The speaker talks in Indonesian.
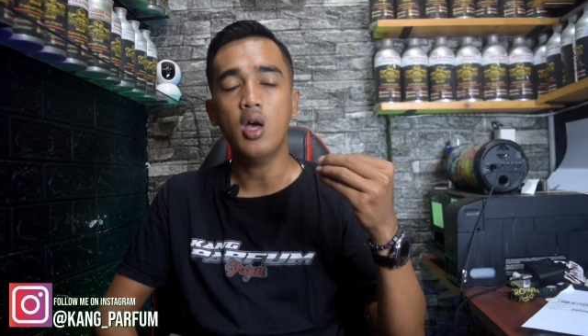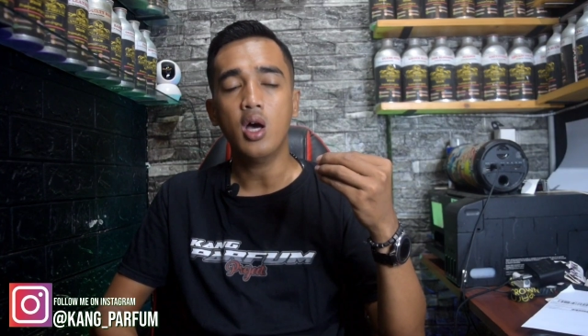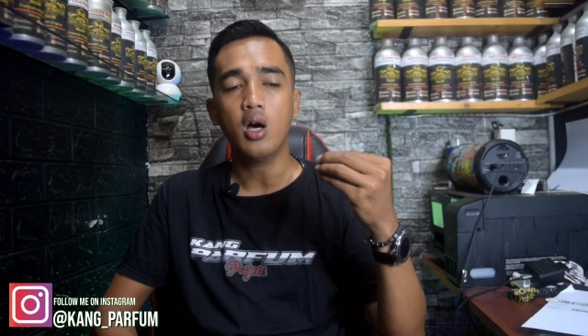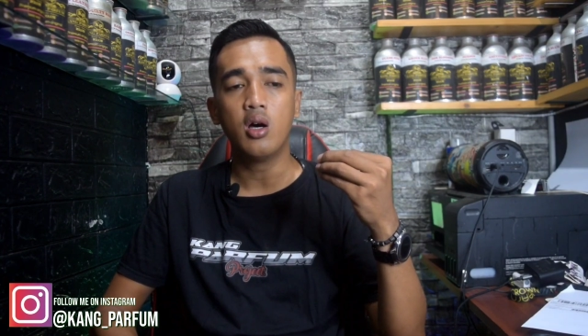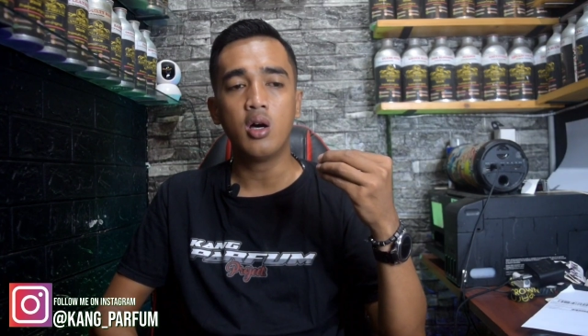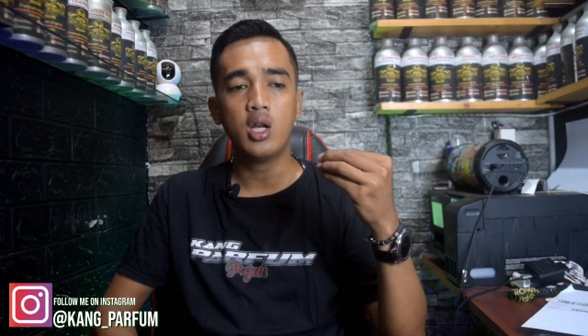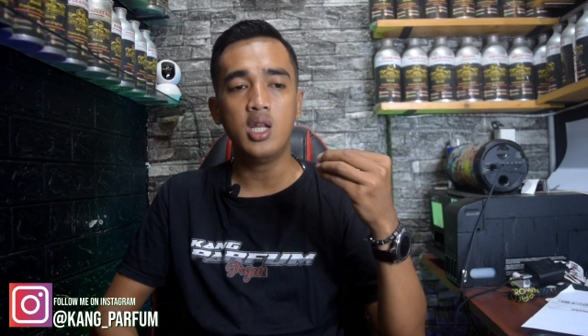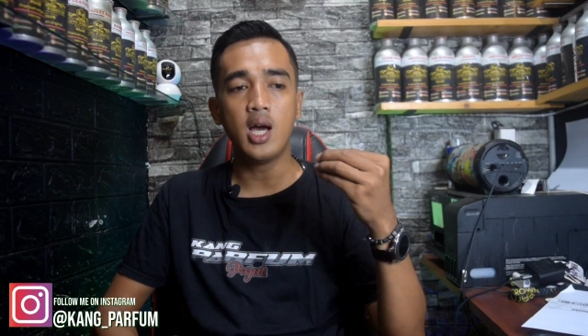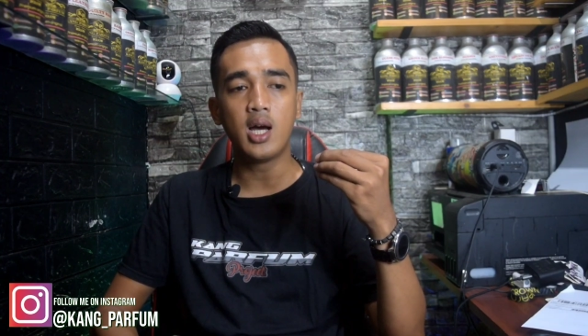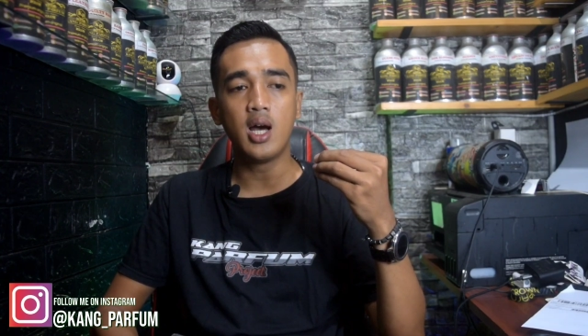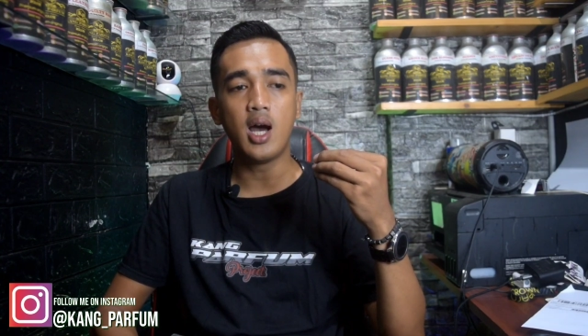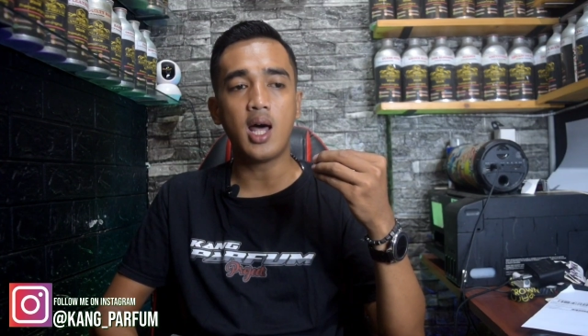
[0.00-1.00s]
uh, dia
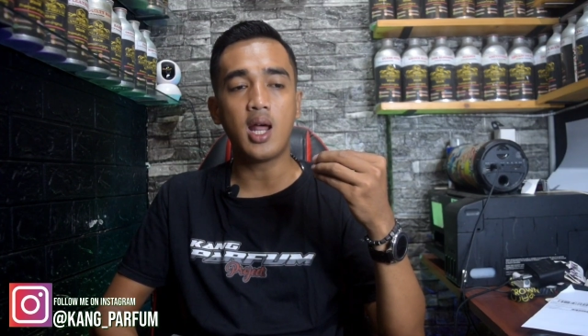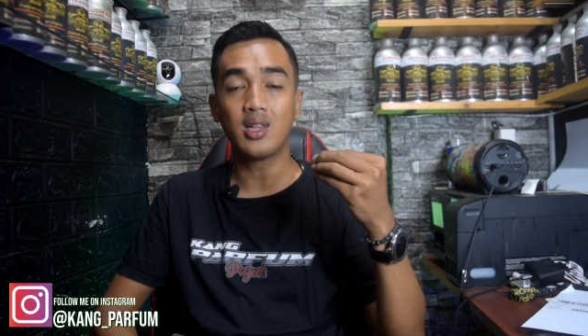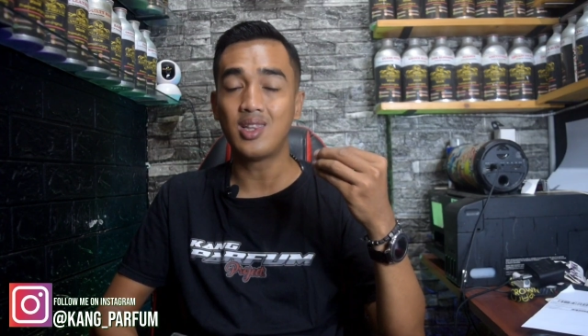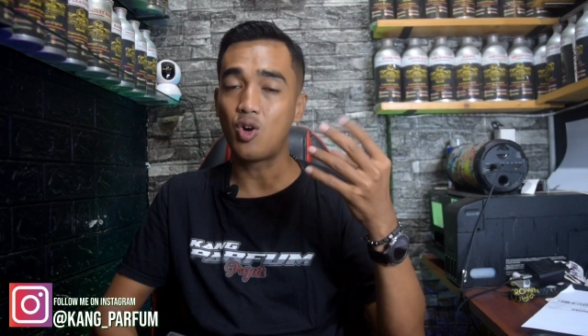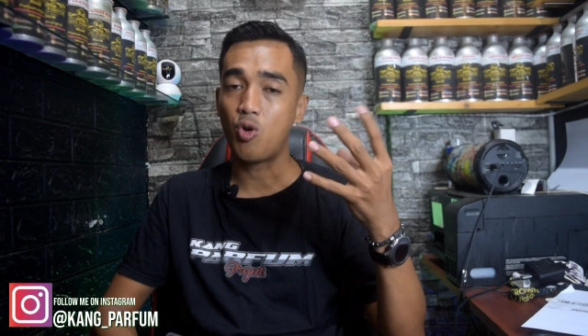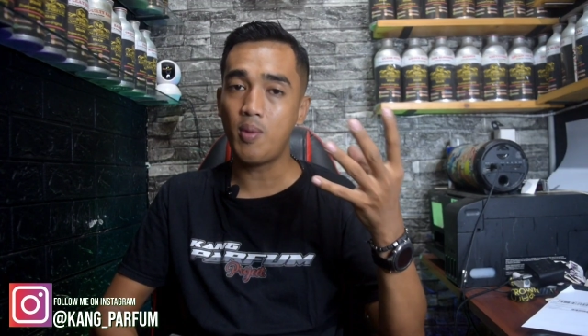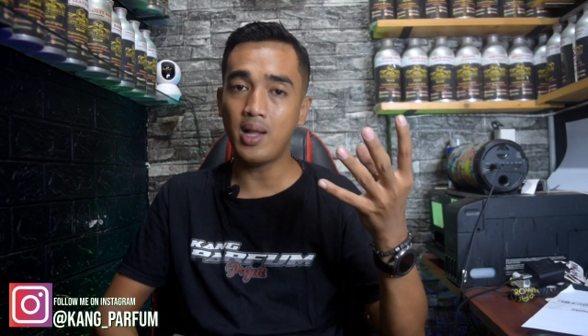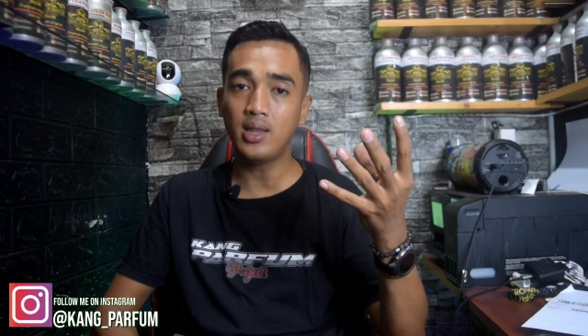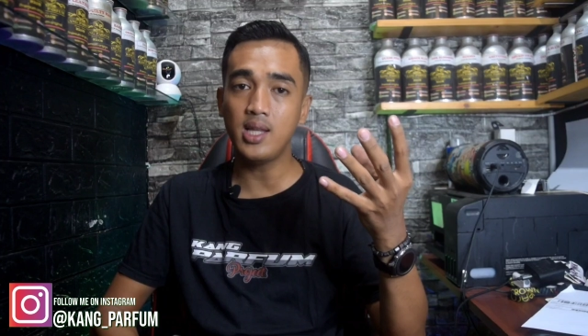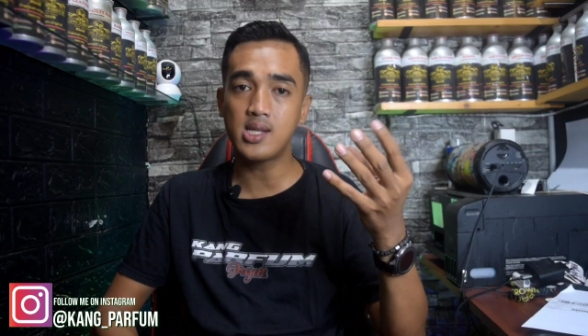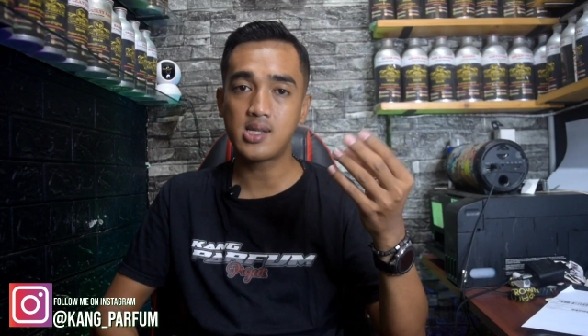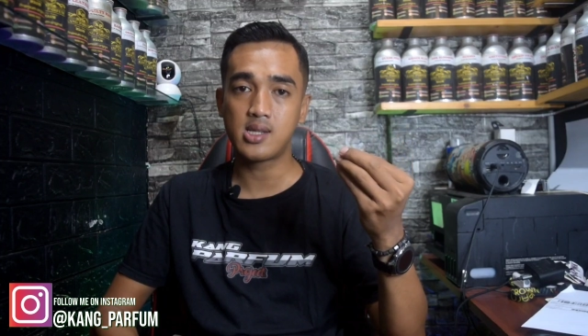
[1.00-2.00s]
ke karakter
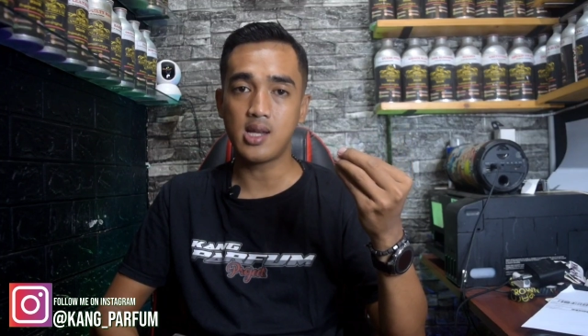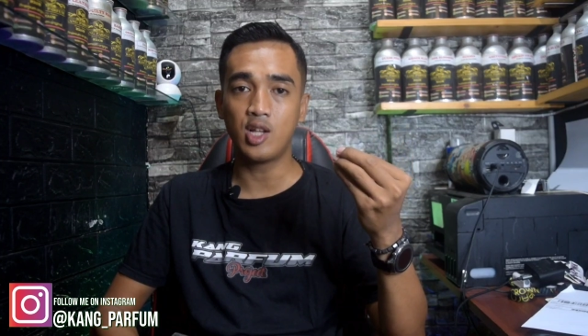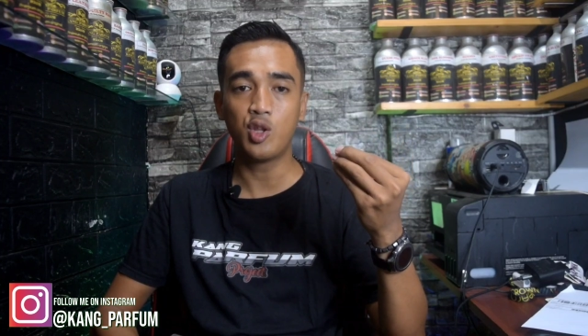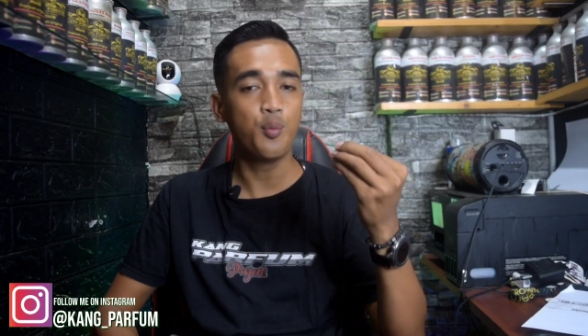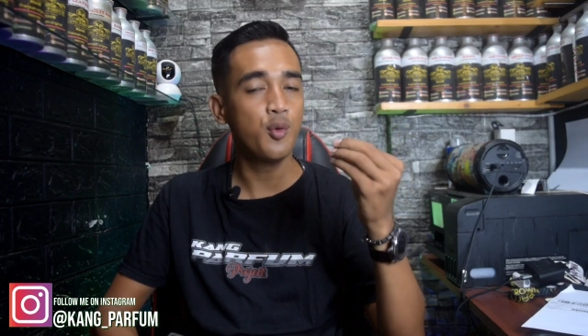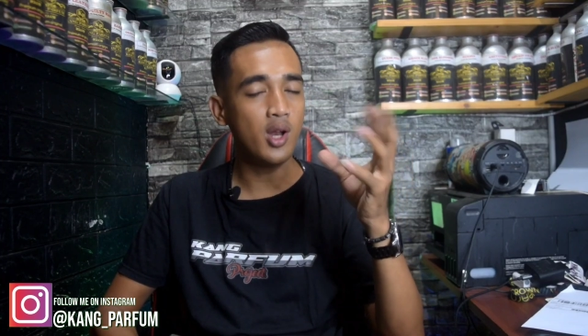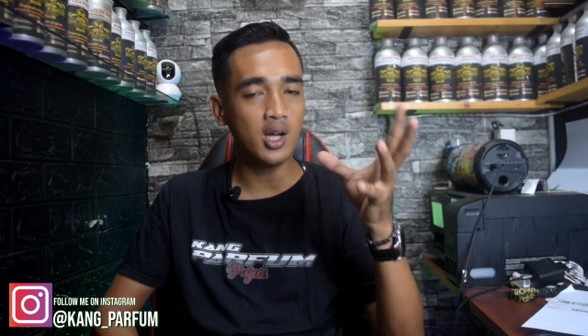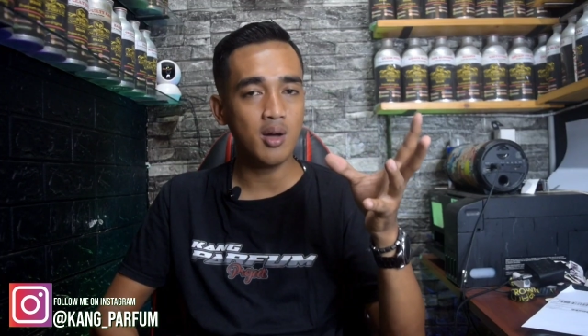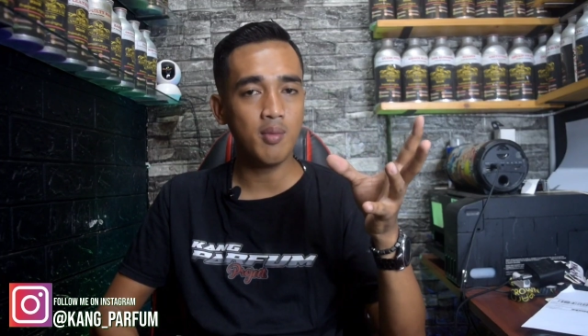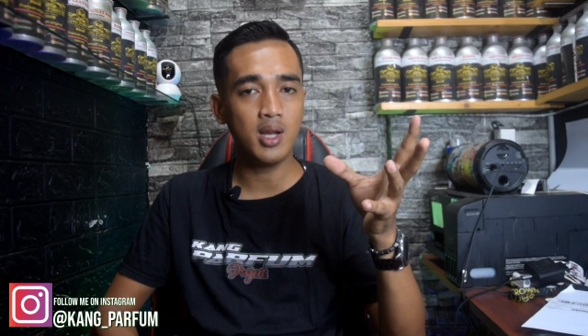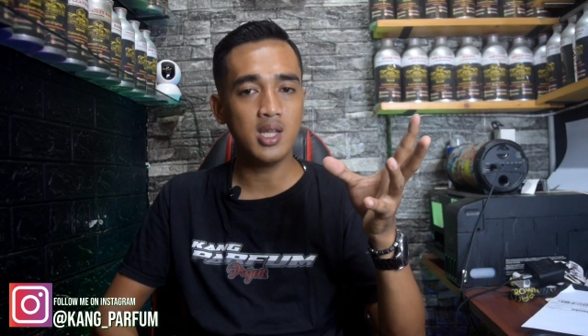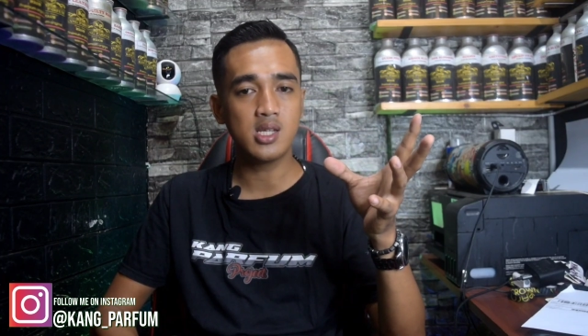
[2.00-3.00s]
romantis ataupun agak
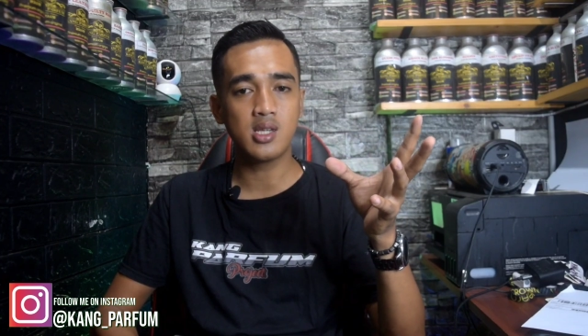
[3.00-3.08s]
manis.